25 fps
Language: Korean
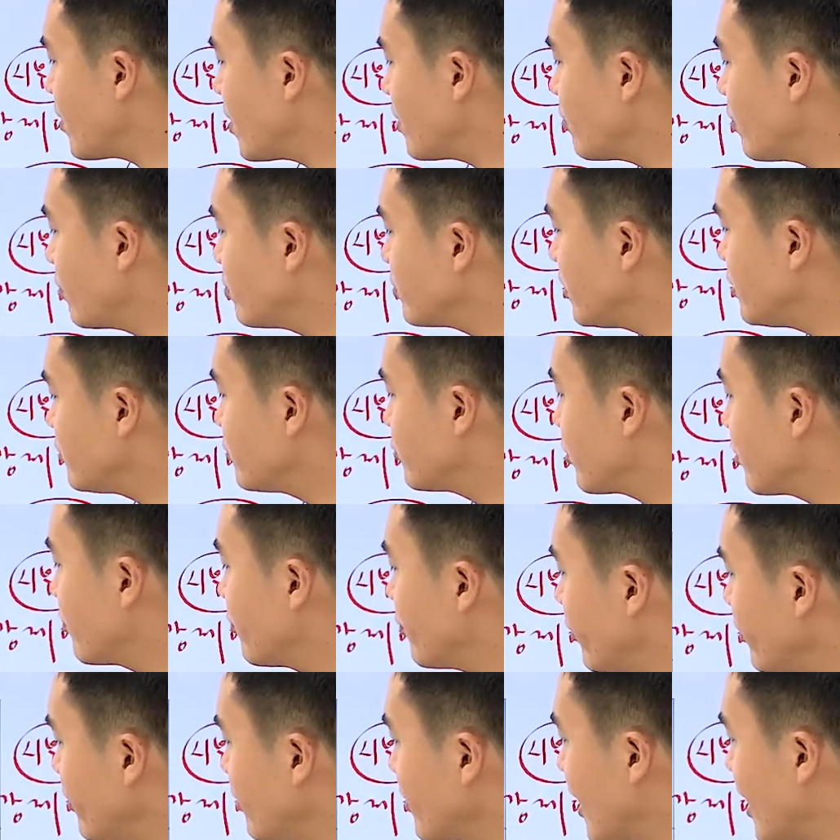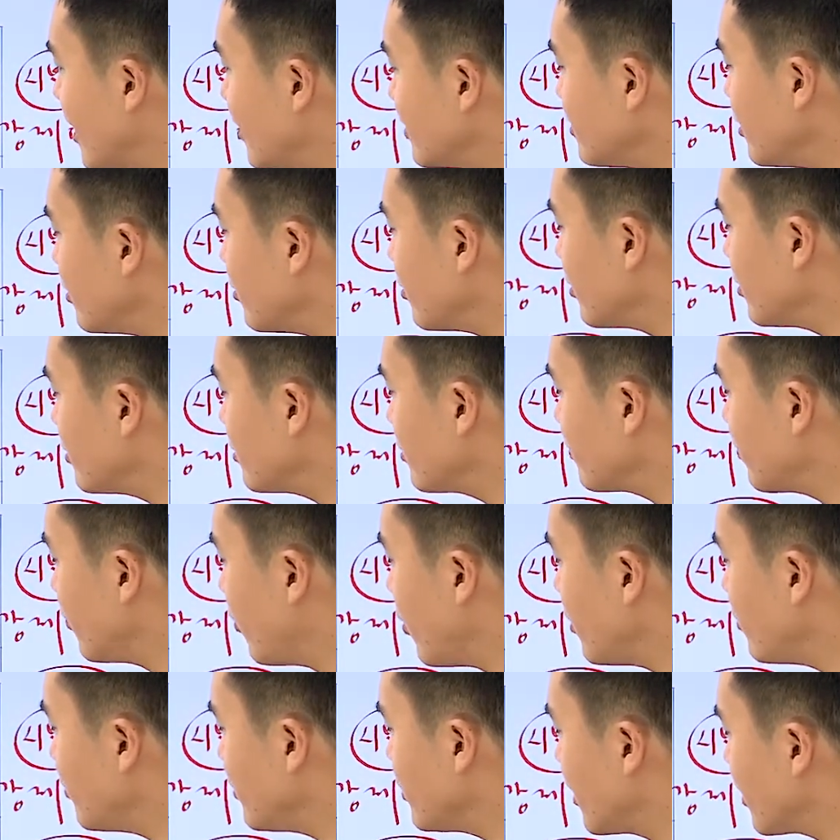방법은 일종의 뭐예요? 강제력이
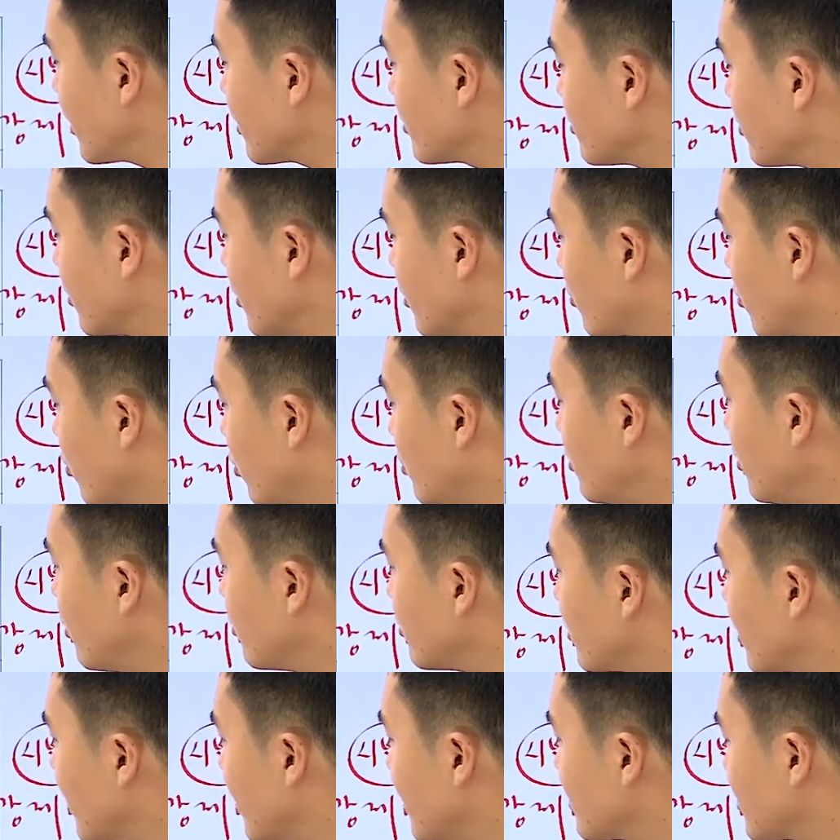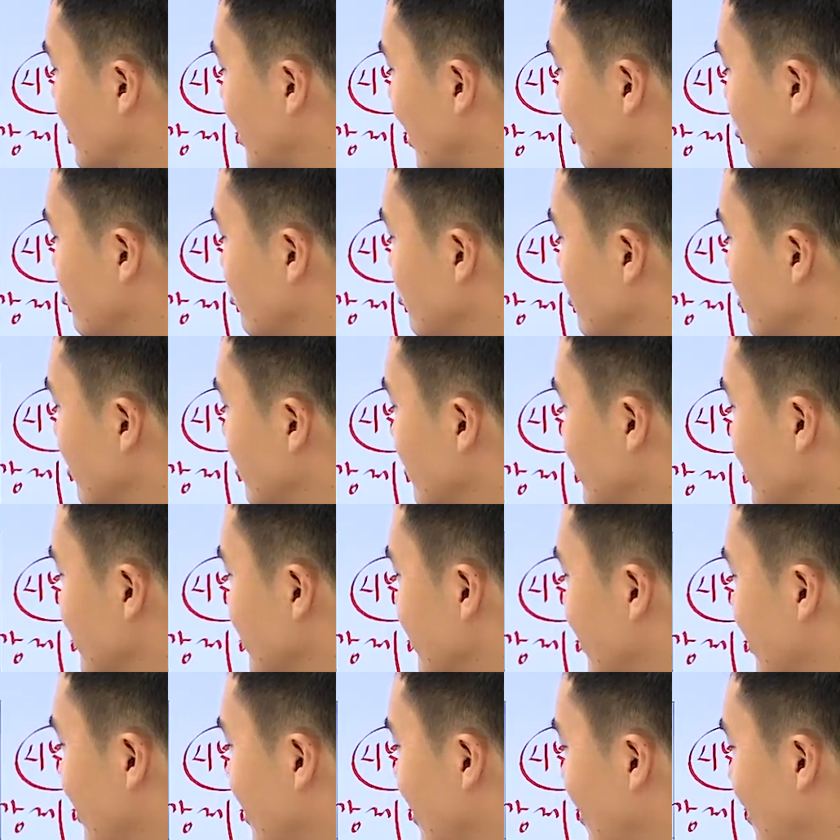포함이 되겠죠. 권력을 가, 다루는
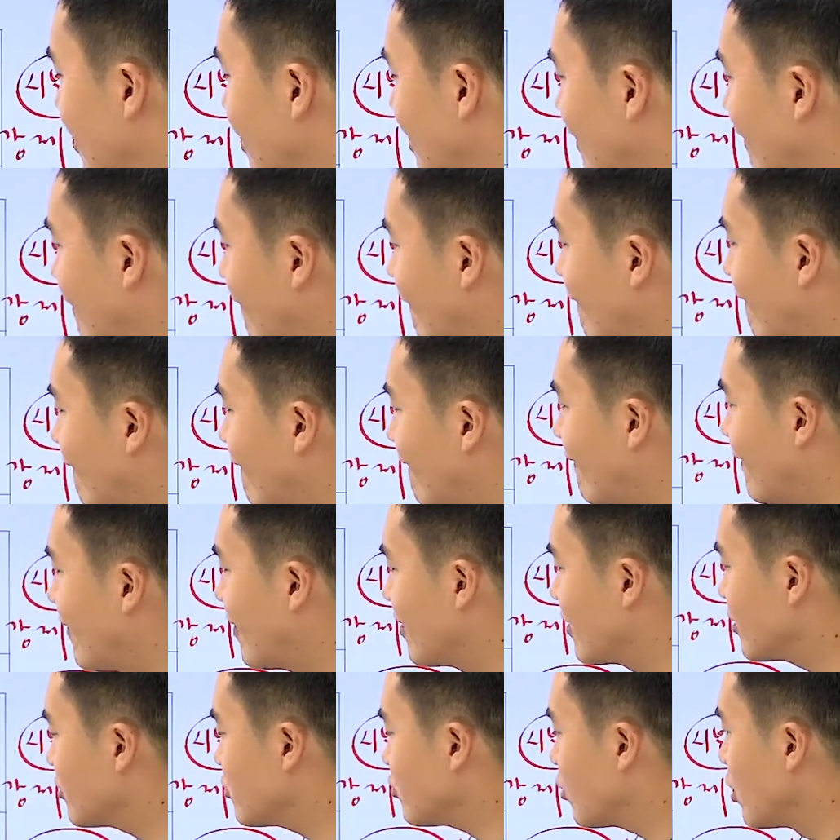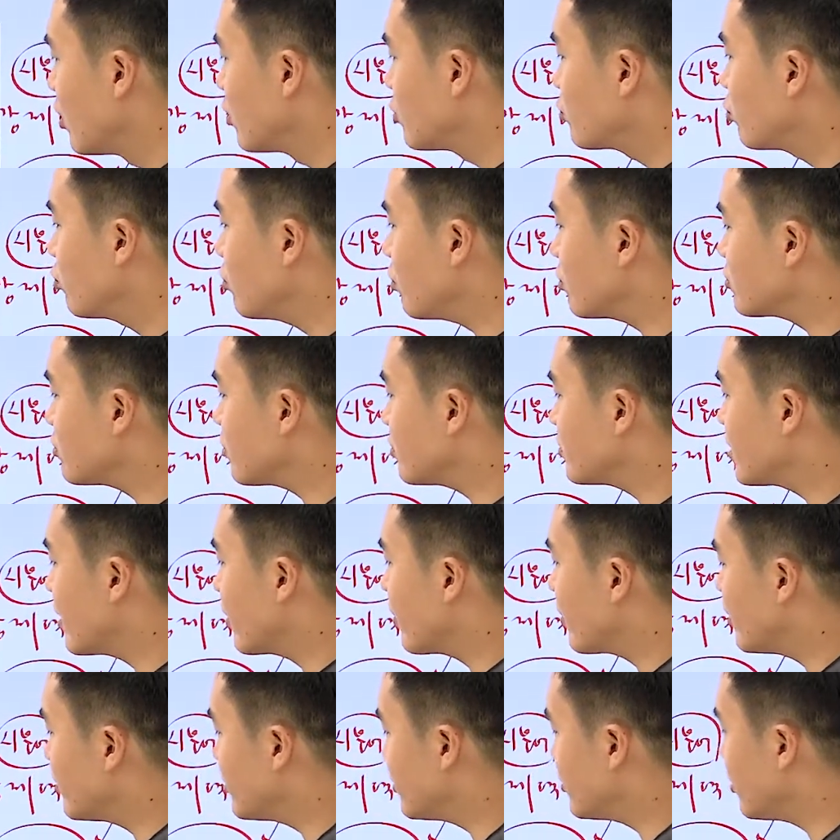것이니까. 그래서 도덕적
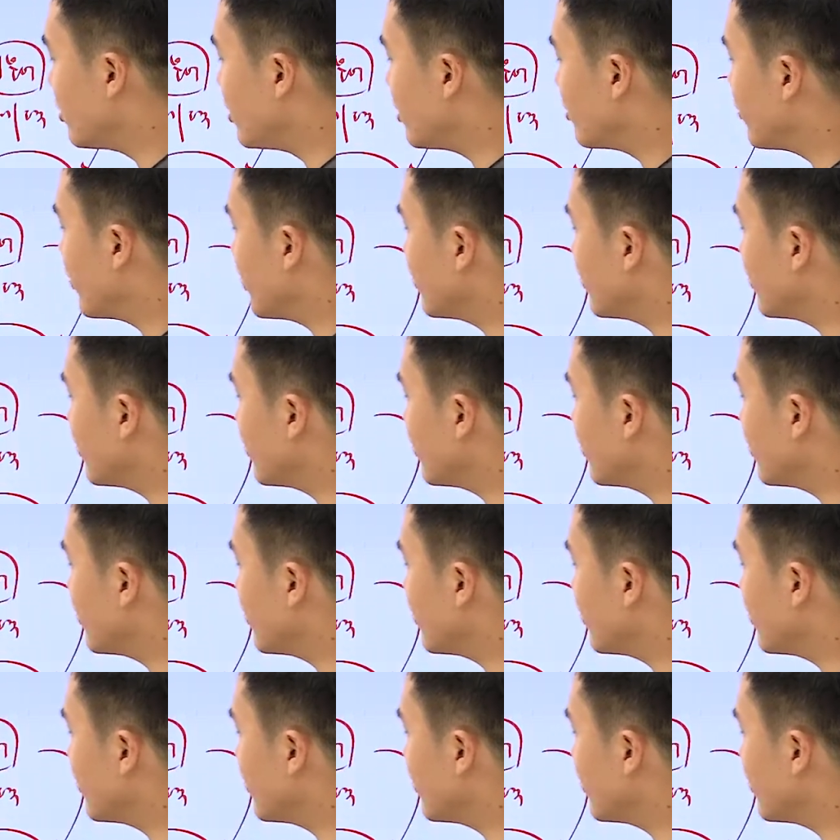사회를 실현하기